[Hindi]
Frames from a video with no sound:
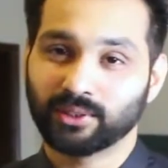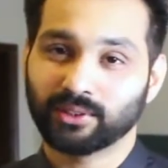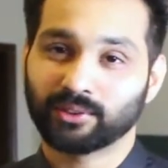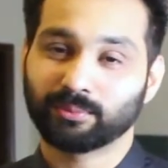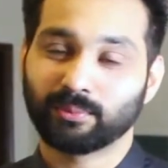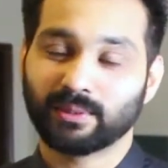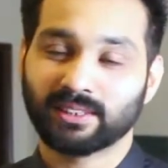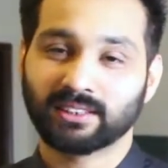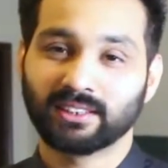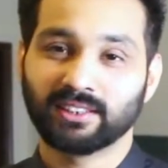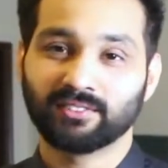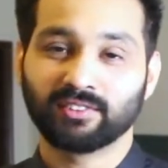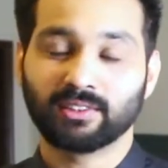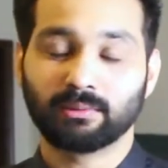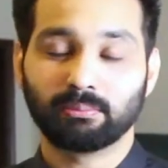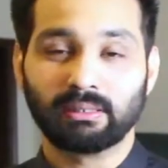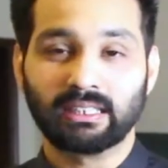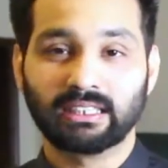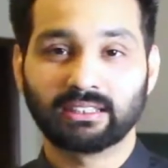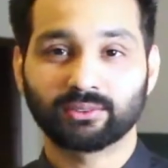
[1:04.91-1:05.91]
कि स्पेशली
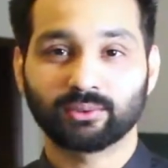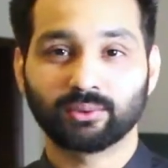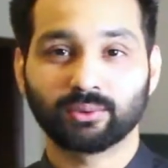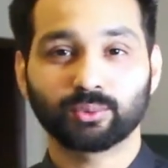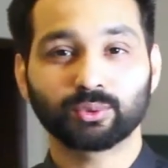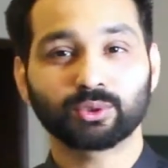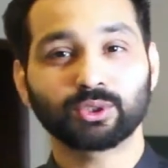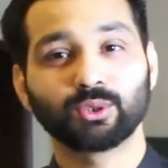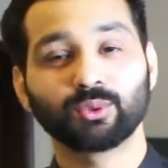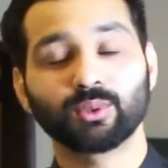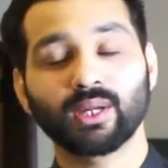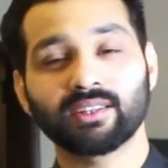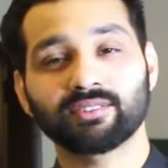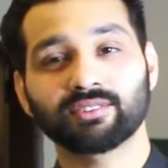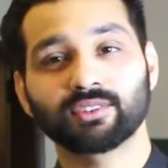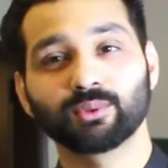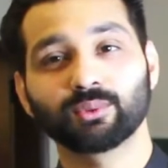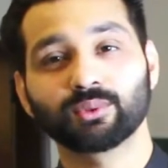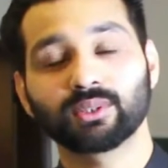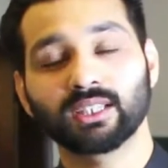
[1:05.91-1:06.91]
फीमेल्स को कुछ लोग
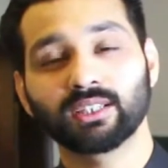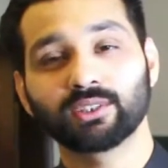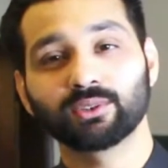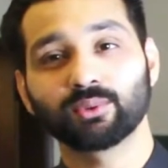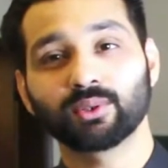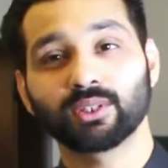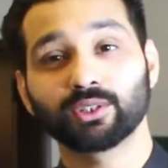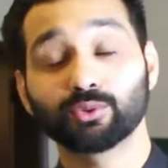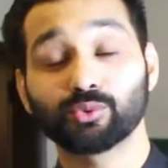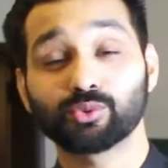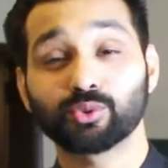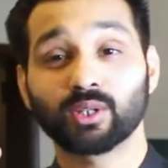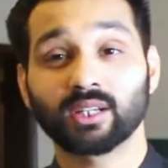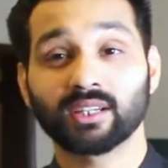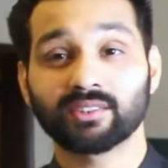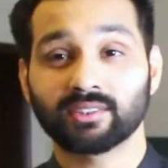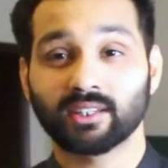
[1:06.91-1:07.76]
ऐसे होते हैं जो कि दूसरे का